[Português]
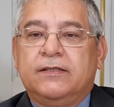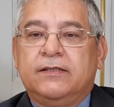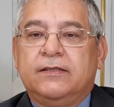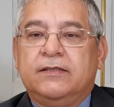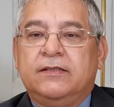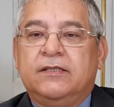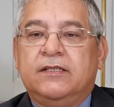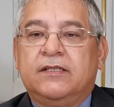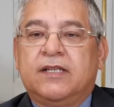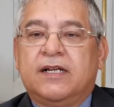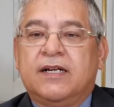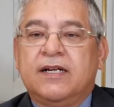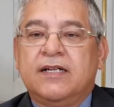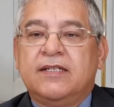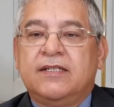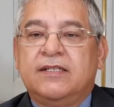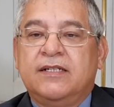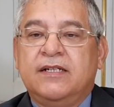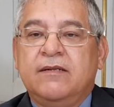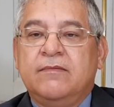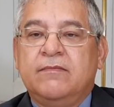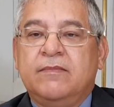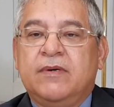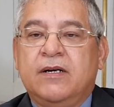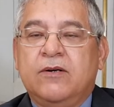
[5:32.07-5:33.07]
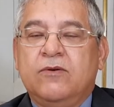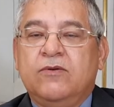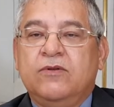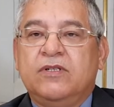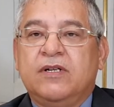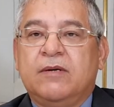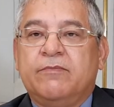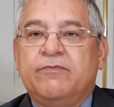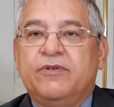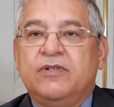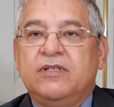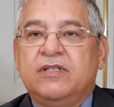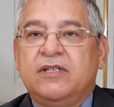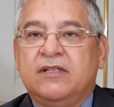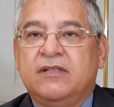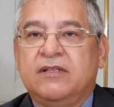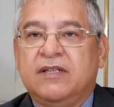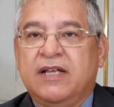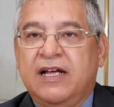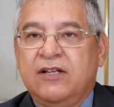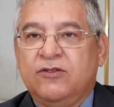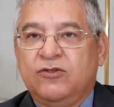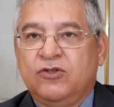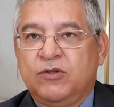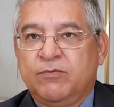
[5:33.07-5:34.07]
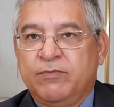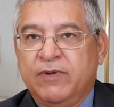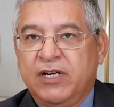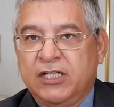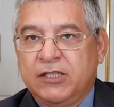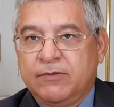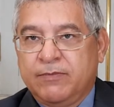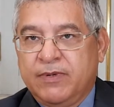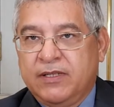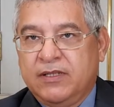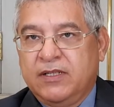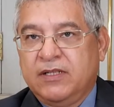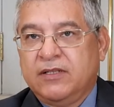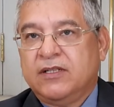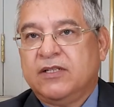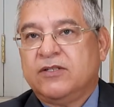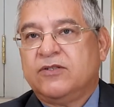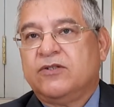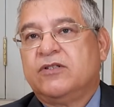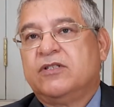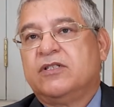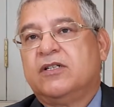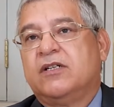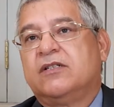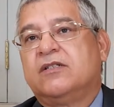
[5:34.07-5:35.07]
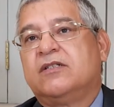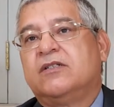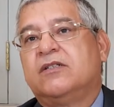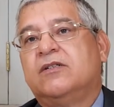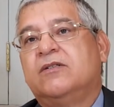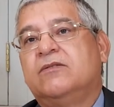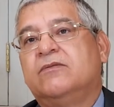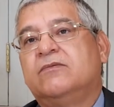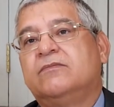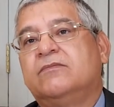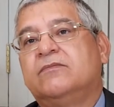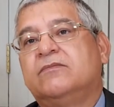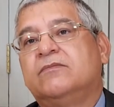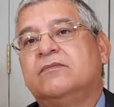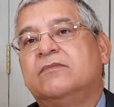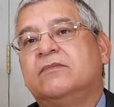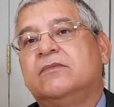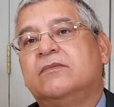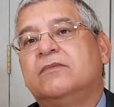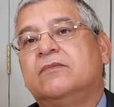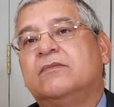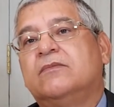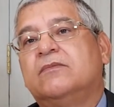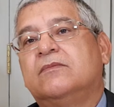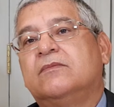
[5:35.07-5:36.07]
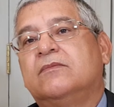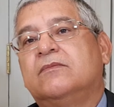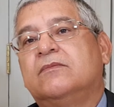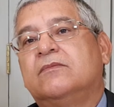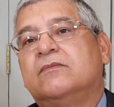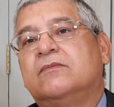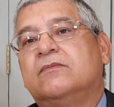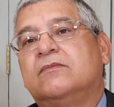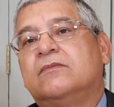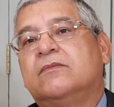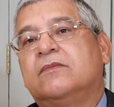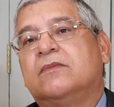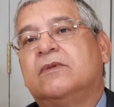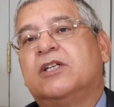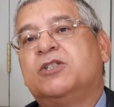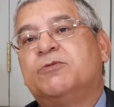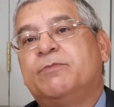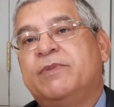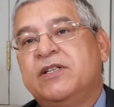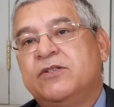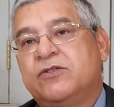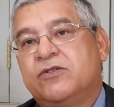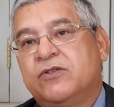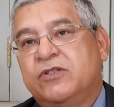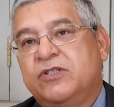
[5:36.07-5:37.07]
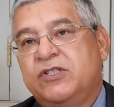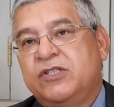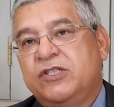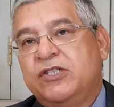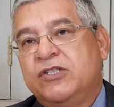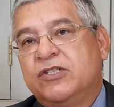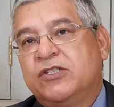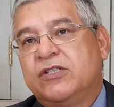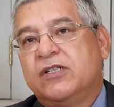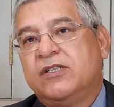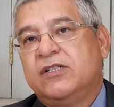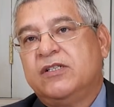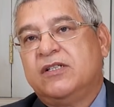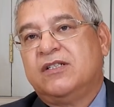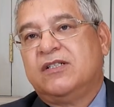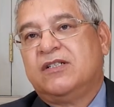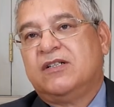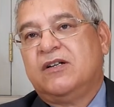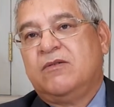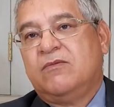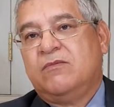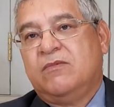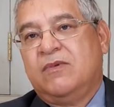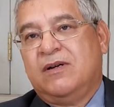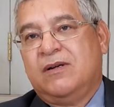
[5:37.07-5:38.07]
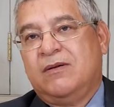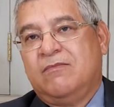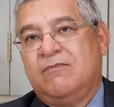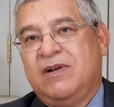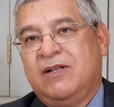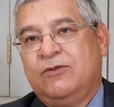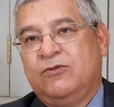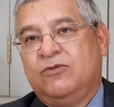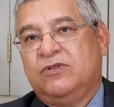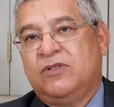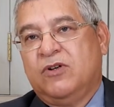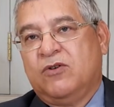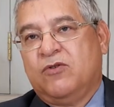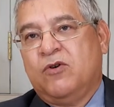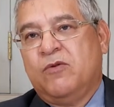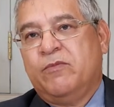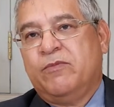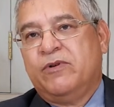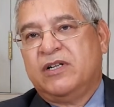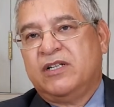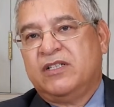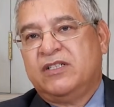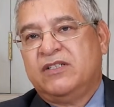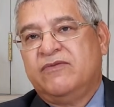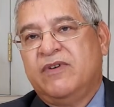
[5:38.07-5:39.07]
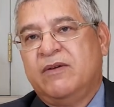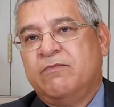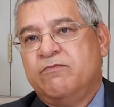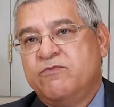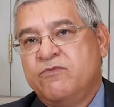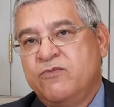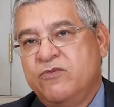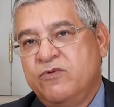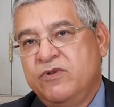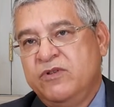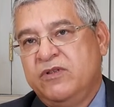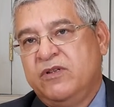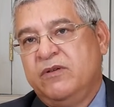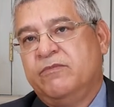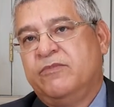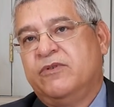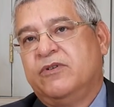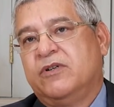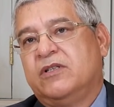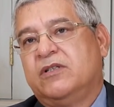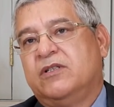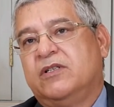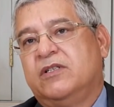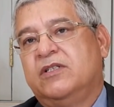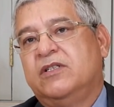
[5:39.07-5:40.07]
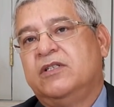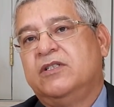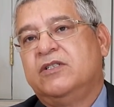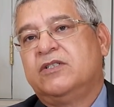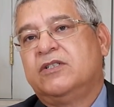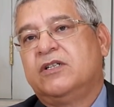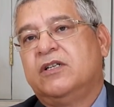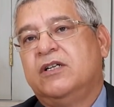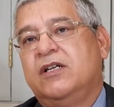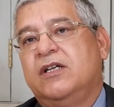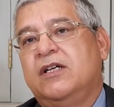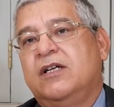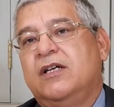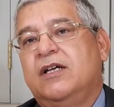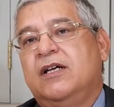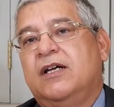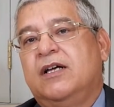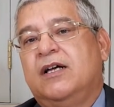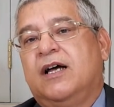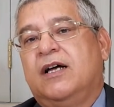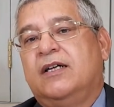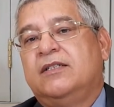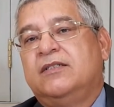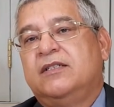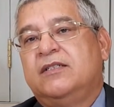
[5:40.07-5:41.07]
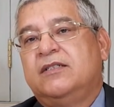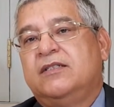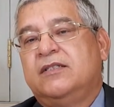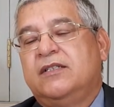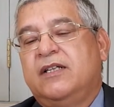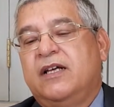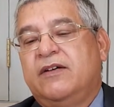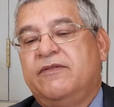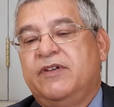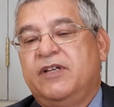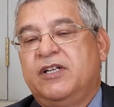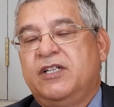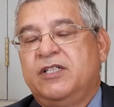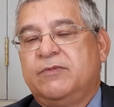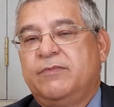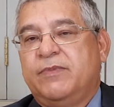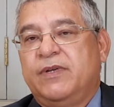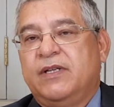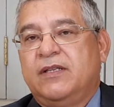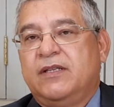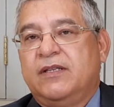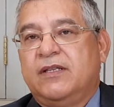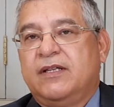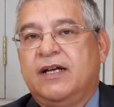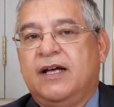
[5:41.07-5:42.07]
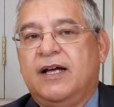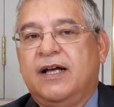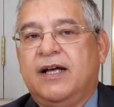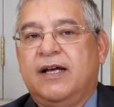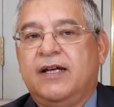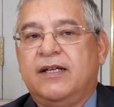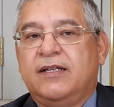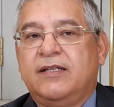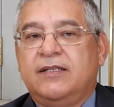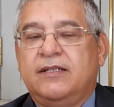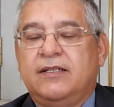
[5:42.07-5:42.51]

de trazer os aposentados mais para dentro da associação, as pensionistas, isso é uma, uma luta corporativa muito importante. A gente deve respeitar